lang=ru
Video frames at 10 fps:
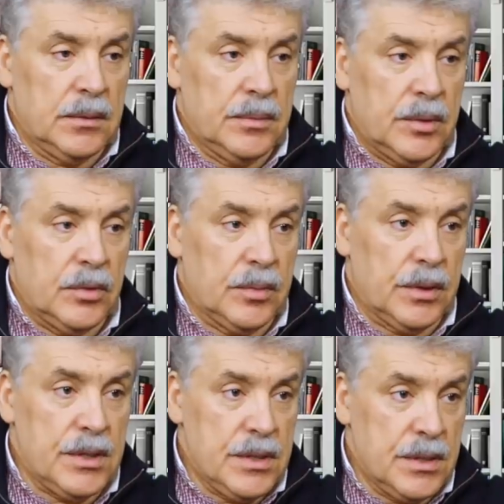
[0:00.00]
потом
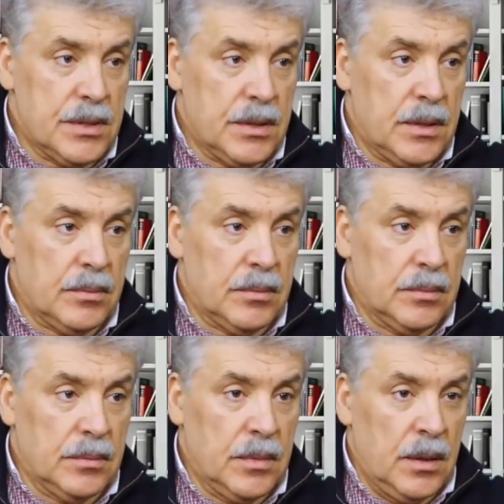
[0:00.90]
резница там.
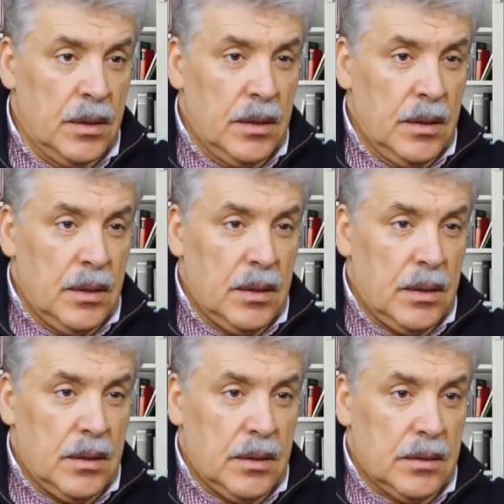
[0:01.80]

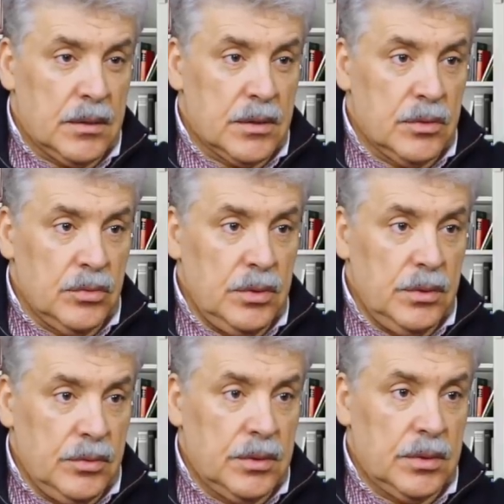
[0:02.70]
А, значит, ну и
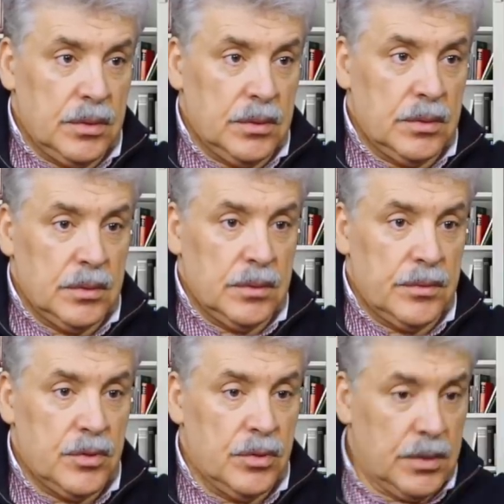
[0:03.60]
вот э,
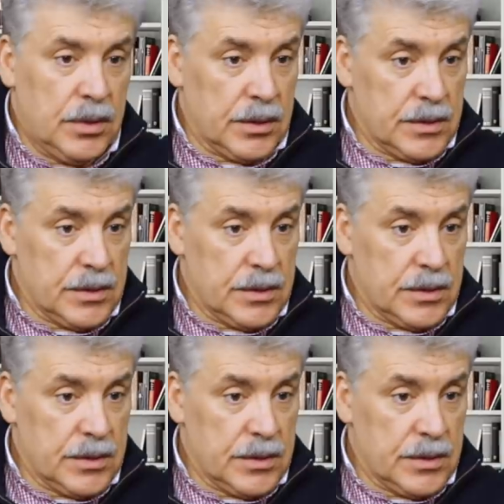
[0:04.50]
все это так